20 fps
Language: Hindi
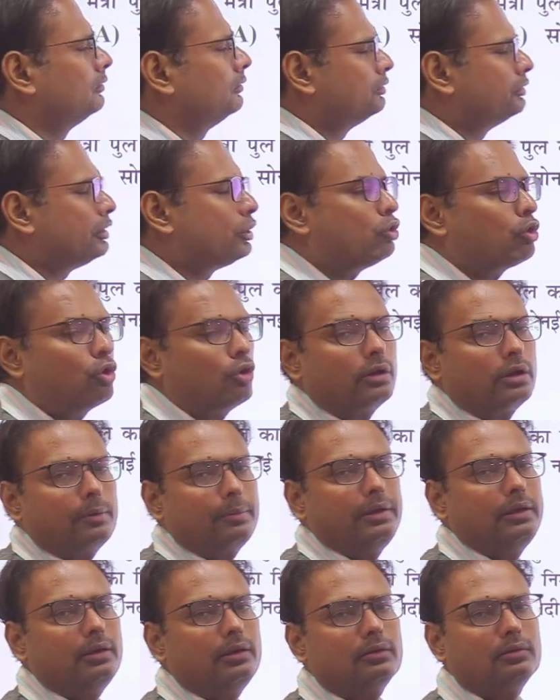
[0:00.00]
जिन लोगों ने
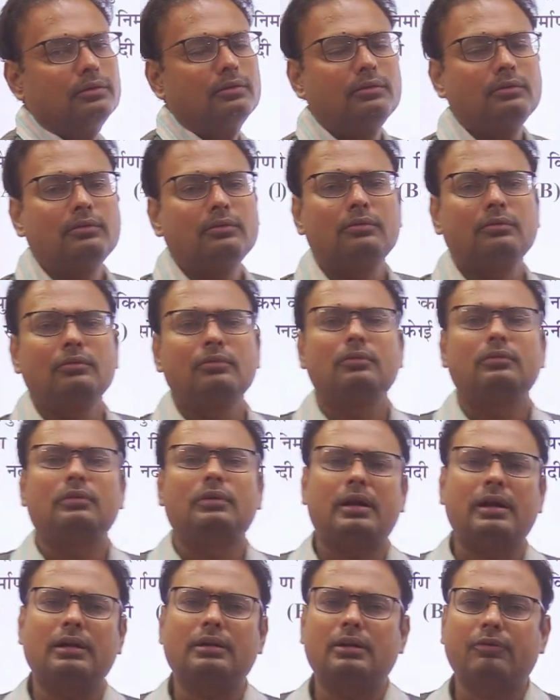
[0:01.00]
भी
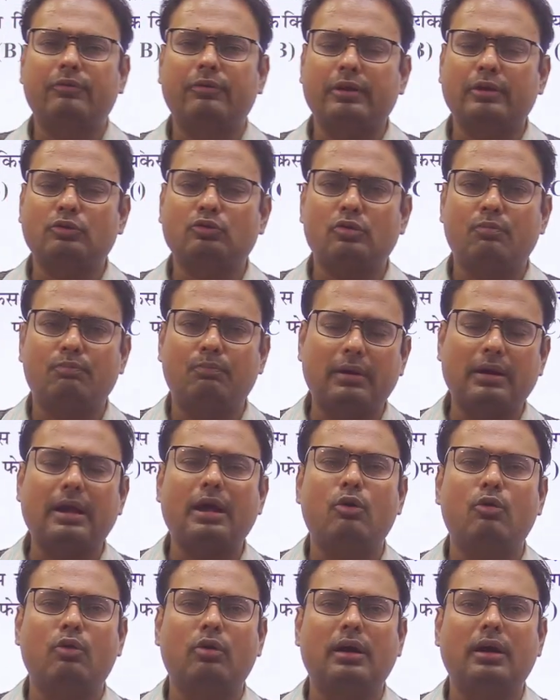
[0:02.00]
करंट अफेयर्स को पढ़ा
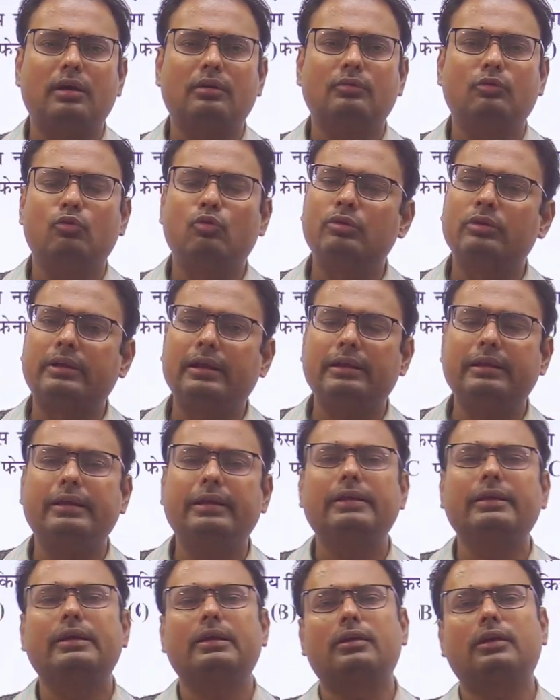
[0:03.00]
होगा उनके लिए
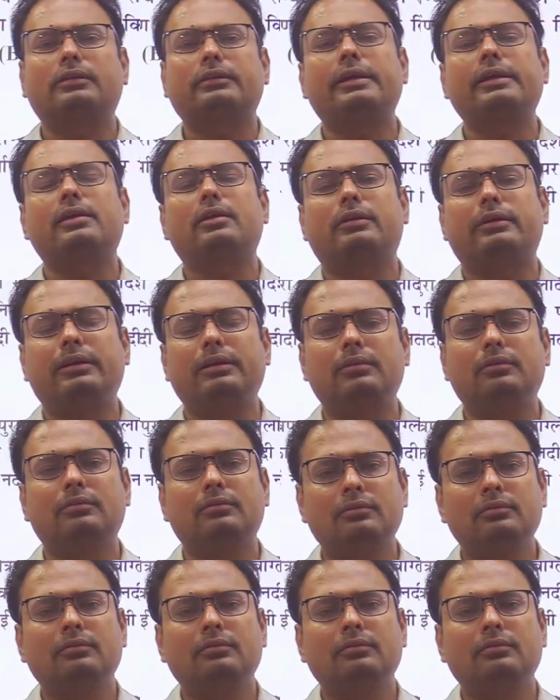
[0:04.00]
ये कतई कठिन